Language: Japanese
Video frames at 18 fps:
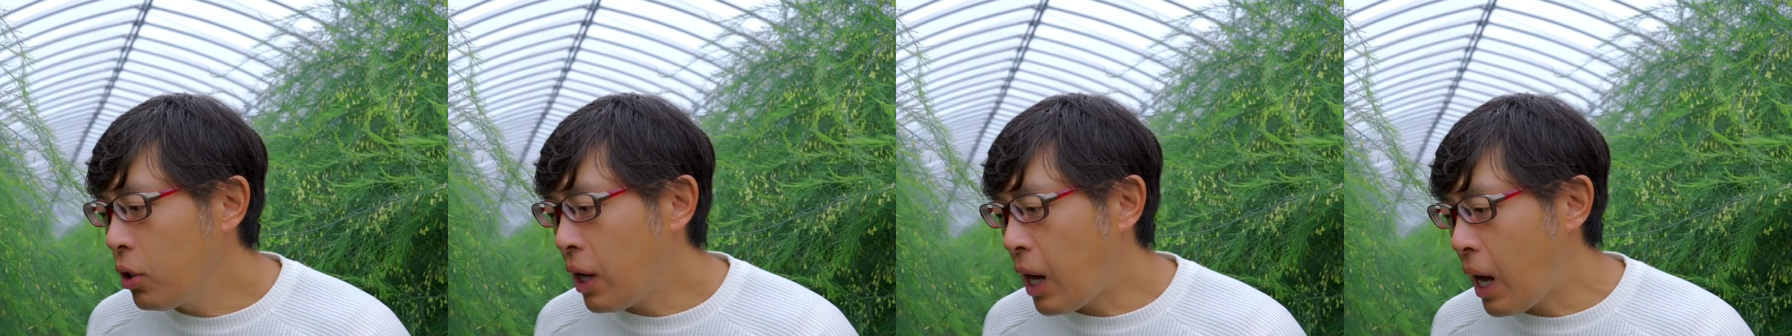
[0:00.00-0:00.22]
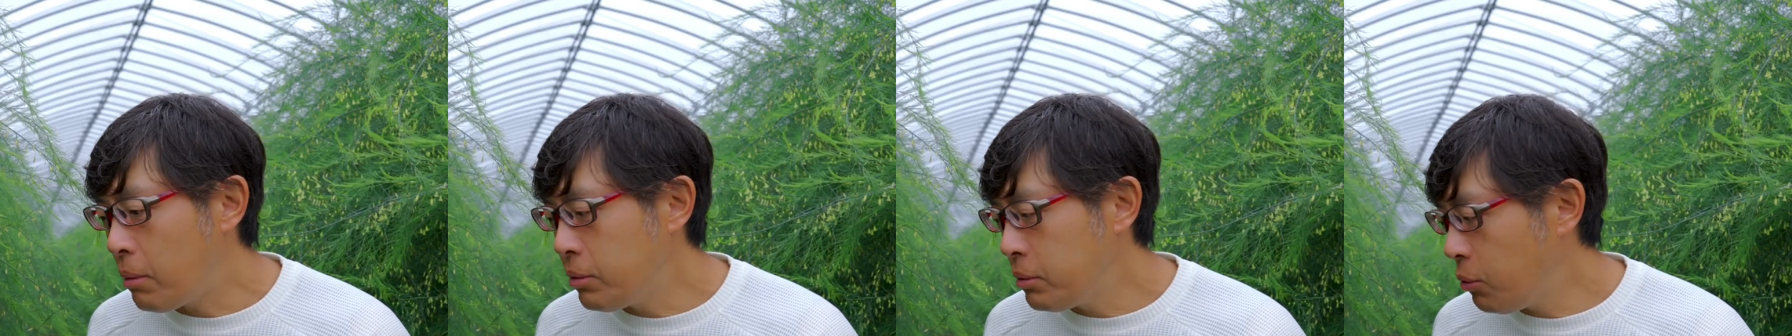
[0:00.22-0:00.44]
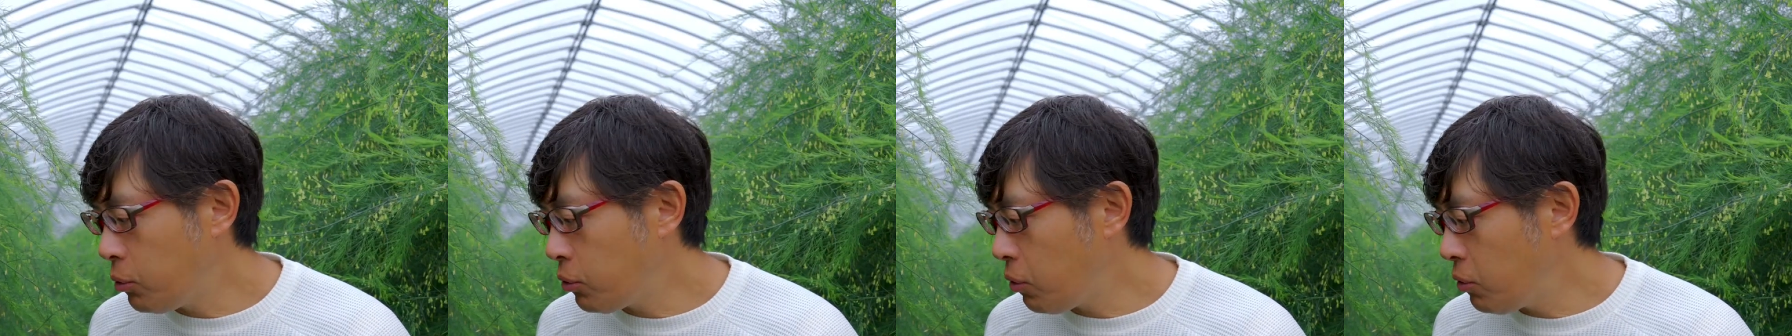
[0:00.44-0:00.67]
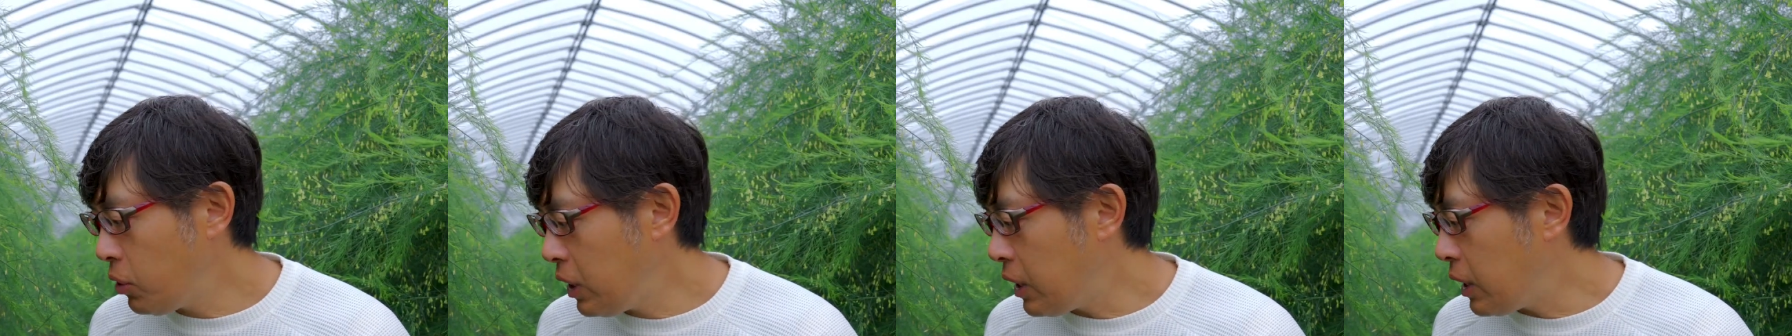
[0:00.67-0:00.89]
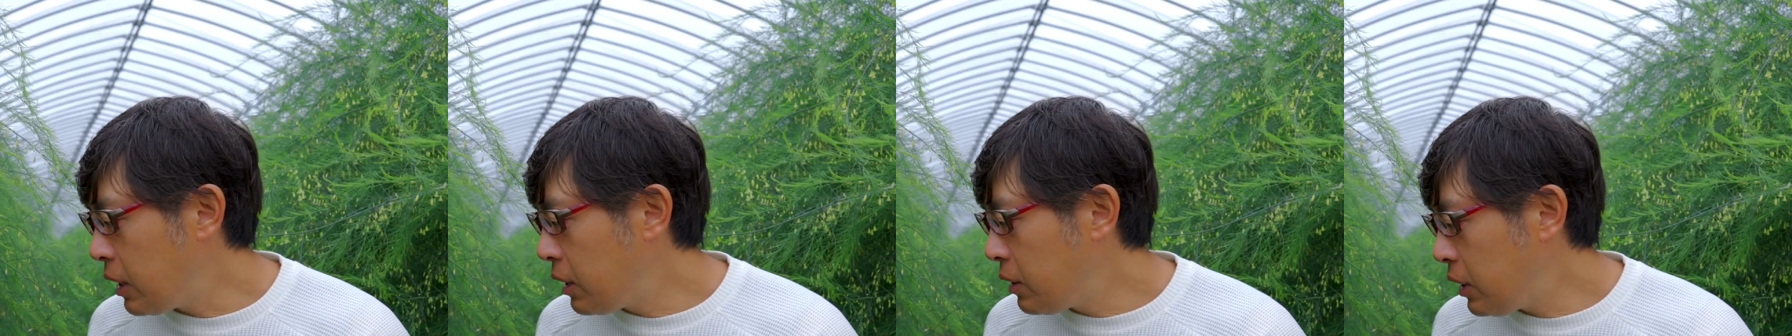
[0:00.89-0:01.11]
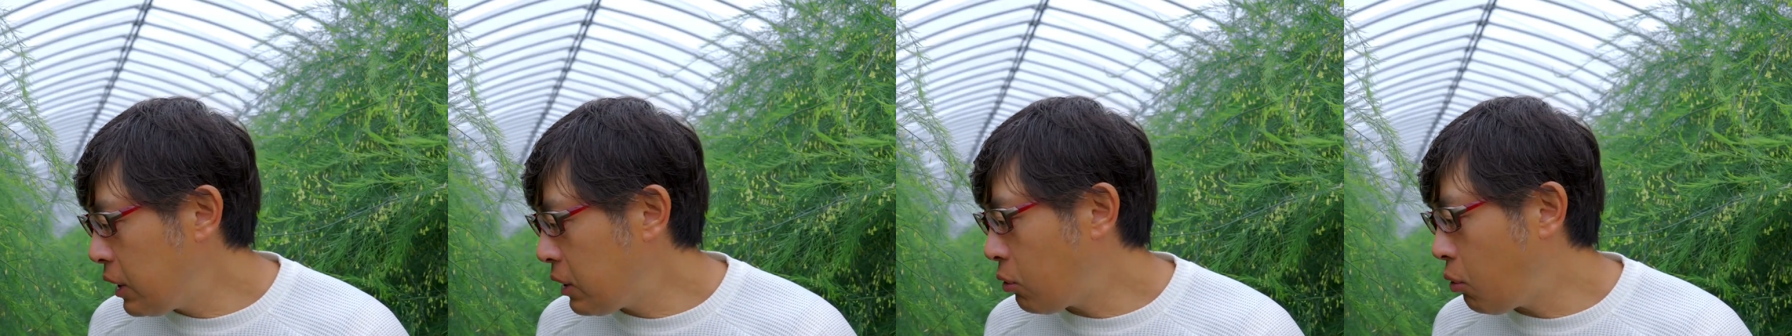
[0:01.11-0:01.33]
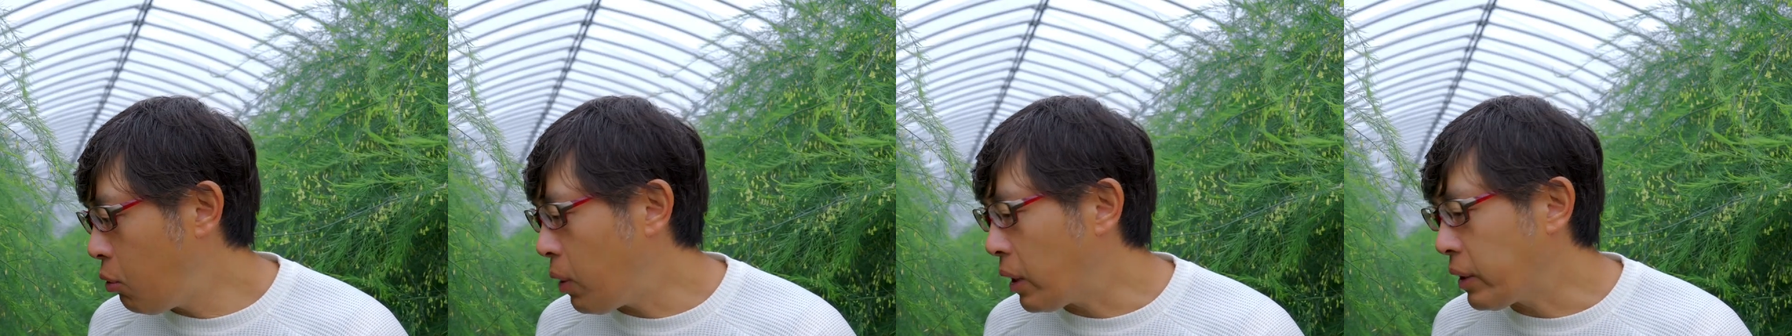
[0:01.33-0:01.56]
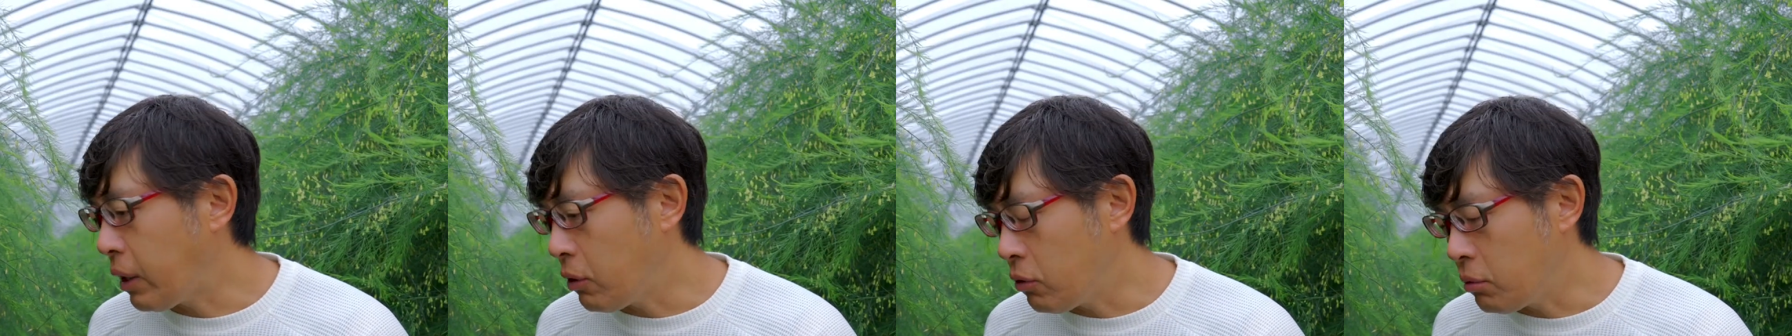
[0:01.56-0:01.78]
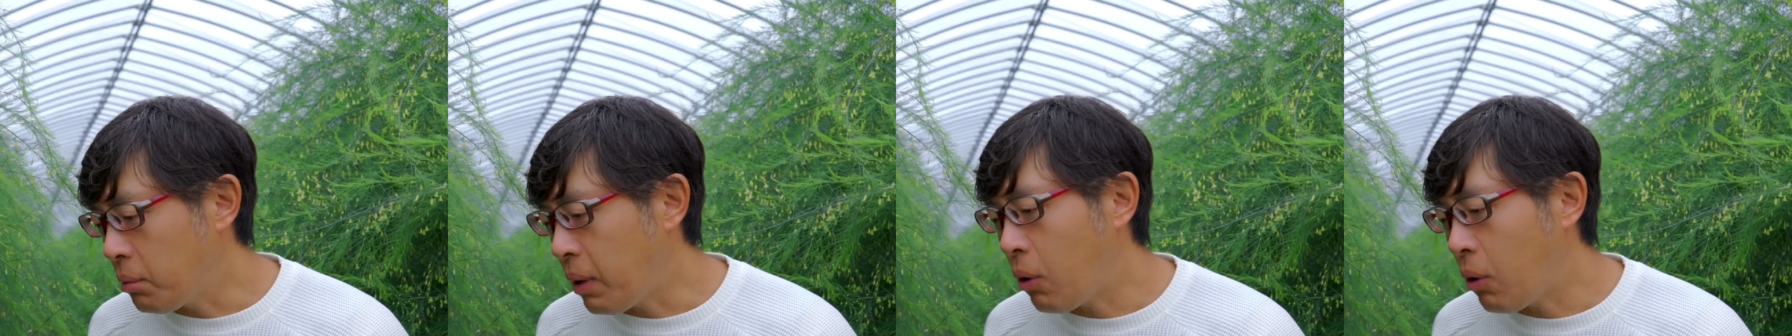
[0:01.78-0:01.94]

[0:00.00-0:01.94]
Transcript: 株元に日光を当てる、